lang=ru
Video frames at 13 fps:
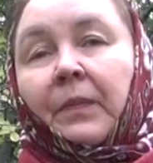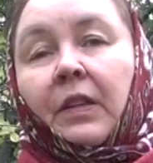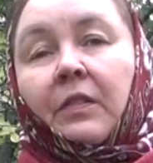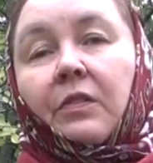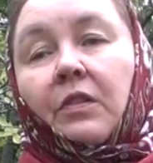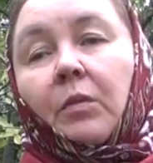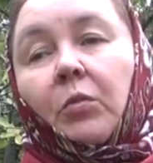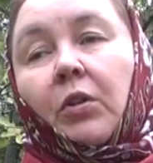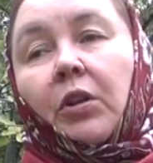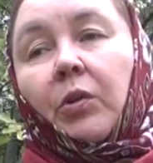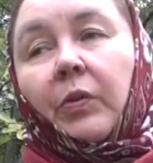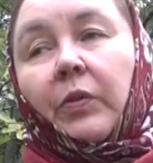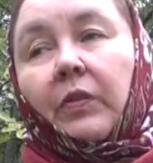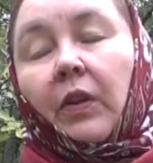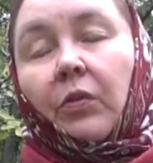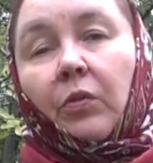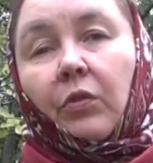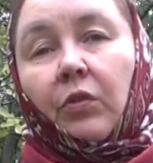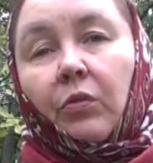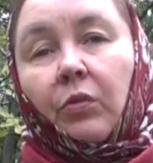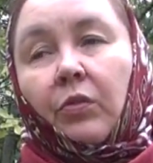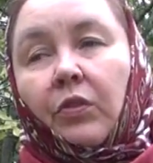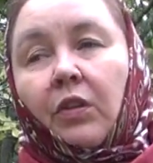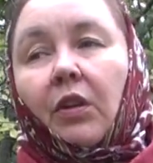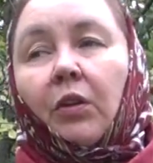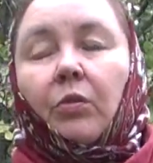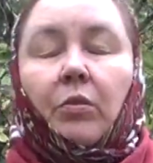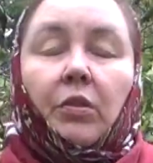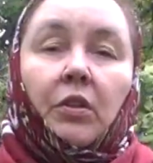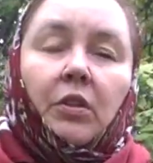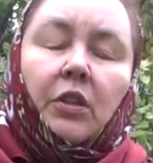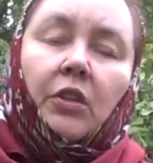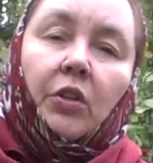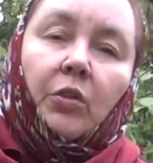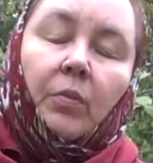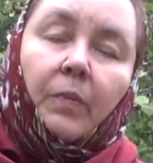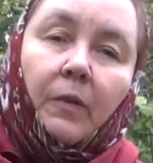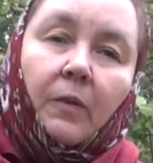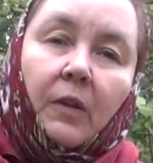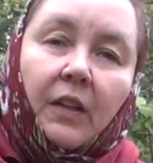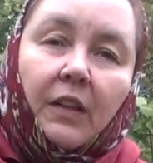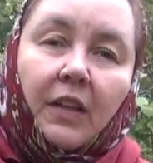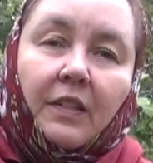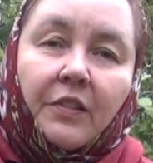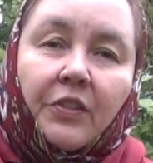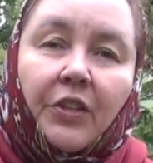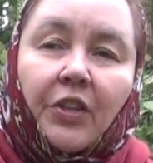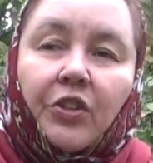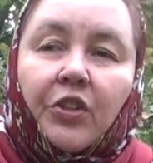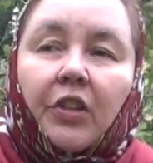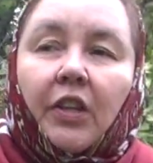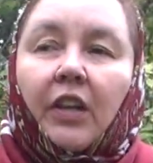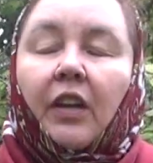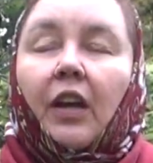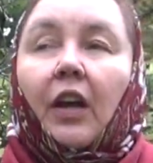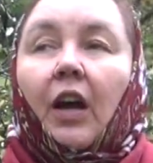стимулирует сосудистую стенку, делает ее более эластичной.